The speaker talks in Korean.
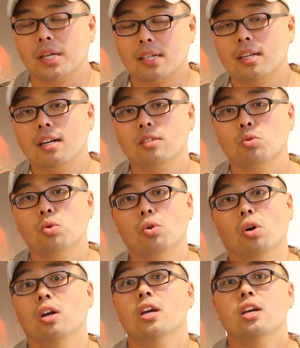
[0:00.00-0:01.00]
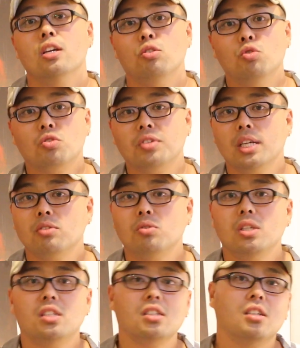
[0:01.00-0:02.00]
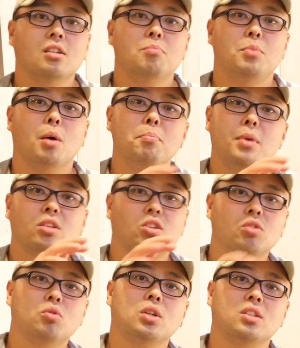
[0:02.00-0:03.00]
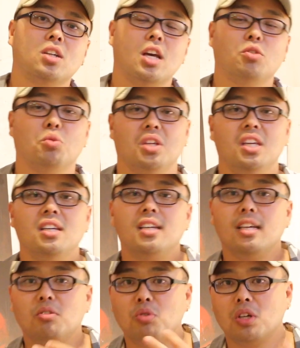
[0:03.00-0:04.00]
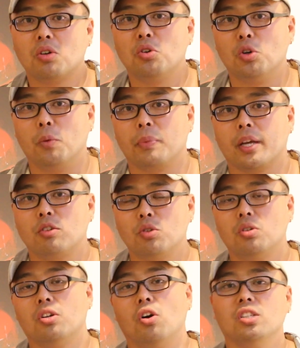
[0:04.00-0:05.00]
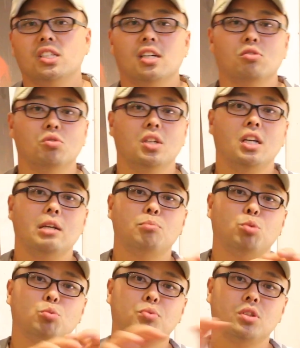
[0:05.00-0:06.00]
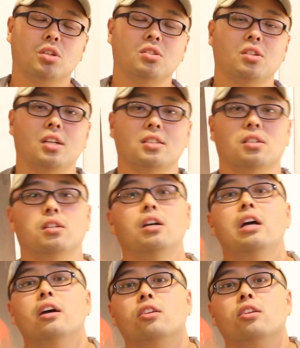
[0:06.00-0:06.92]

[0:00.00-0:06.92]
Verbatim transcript: 네, 그래가지고 유크레인군이 지금 몇몇 전투에서 계속 이기고 있고 네, 그리고 러시아군이 북부 전선에서